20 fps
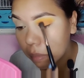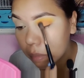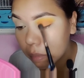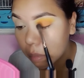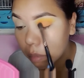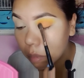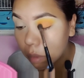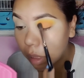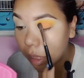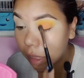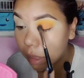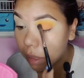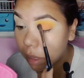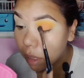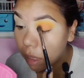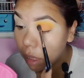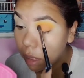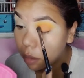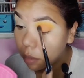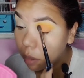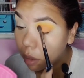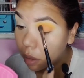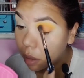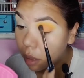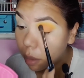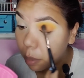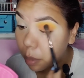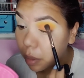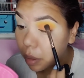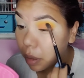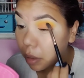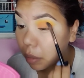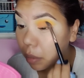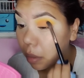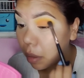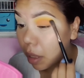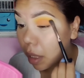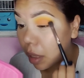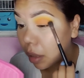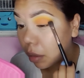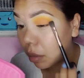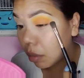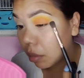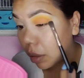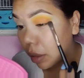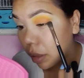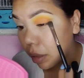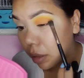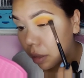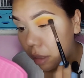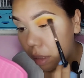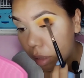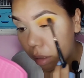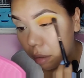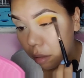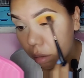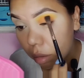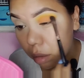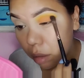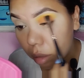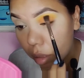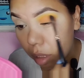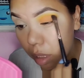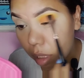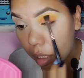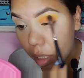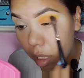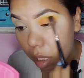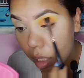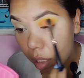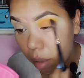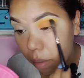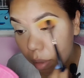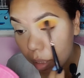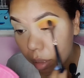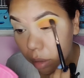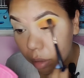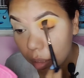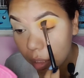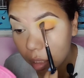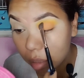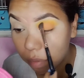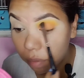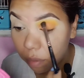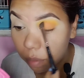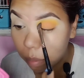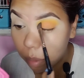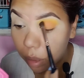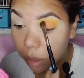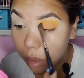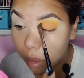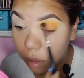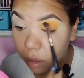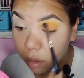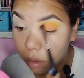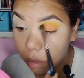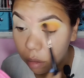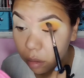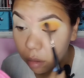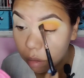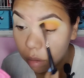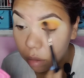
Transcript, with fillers: Como les dije, les voy a estar poniendo a toquecitos y la voy a estar difuminando